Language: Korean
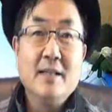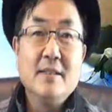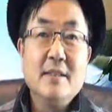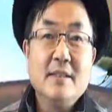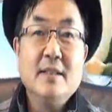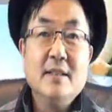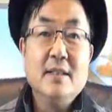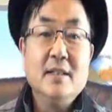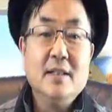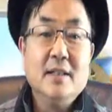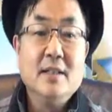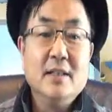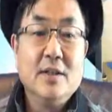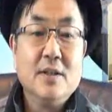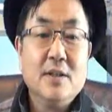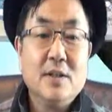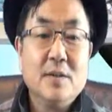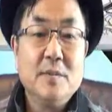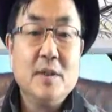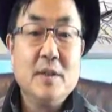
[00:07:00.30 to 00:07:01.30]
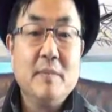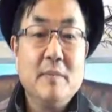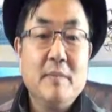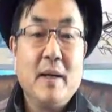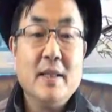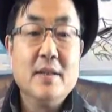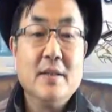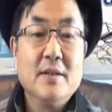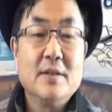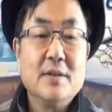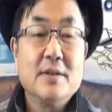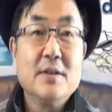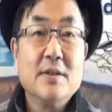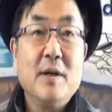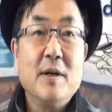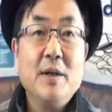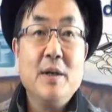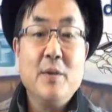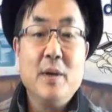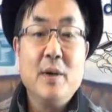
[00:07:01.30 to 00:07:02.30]
씬을 여러분들이 만들어서
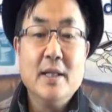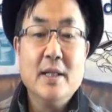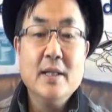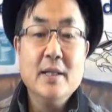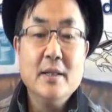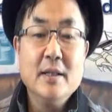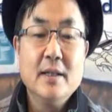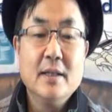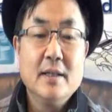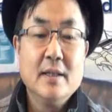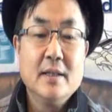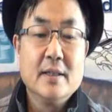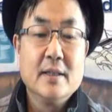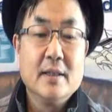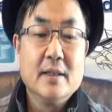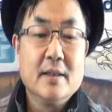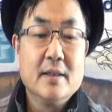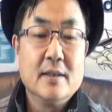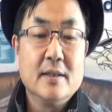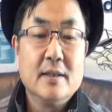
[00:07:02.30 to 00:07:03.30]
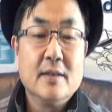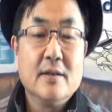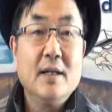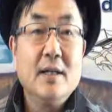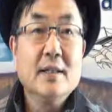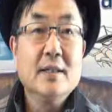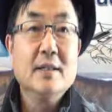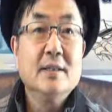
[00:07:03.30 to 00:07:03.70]
활용하는 어, 그러한